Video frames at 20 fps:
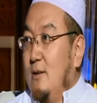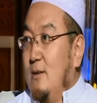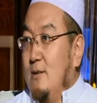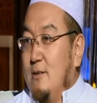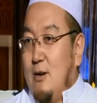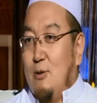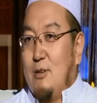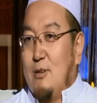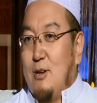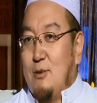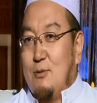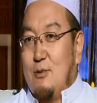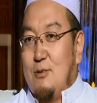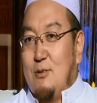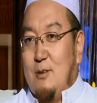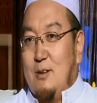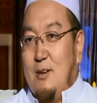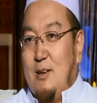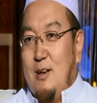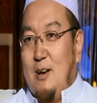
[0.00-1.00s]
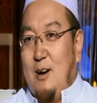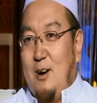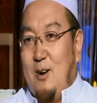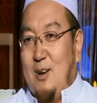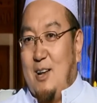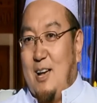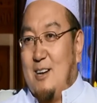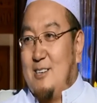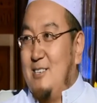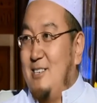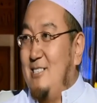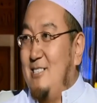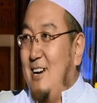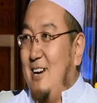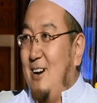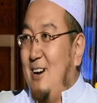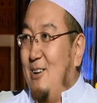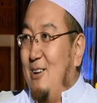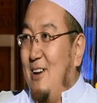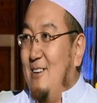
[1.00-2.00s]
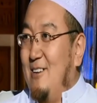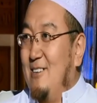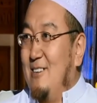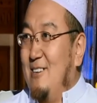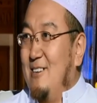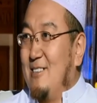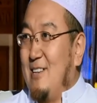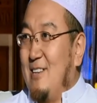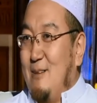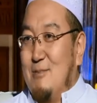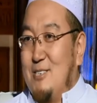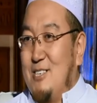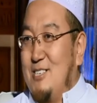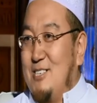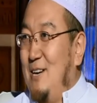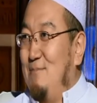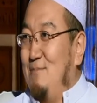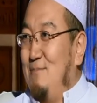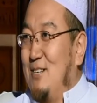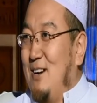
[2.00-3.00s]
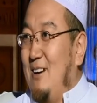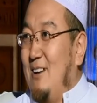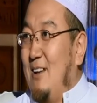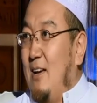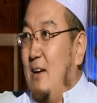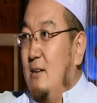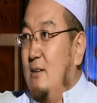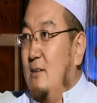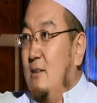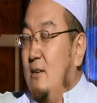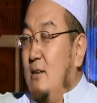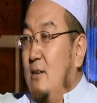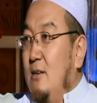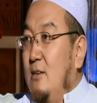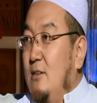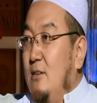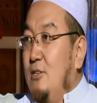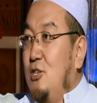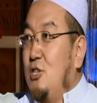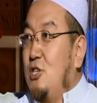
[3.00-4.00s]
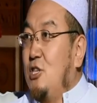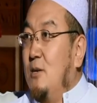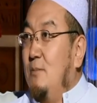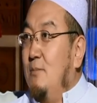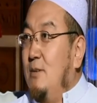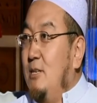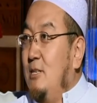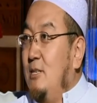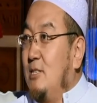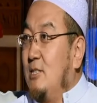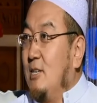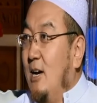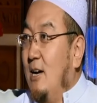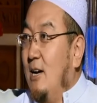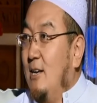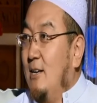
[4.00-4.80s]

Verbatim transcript: 然后他说什么？好了，这下好了，他们时间不长了，你什么意思？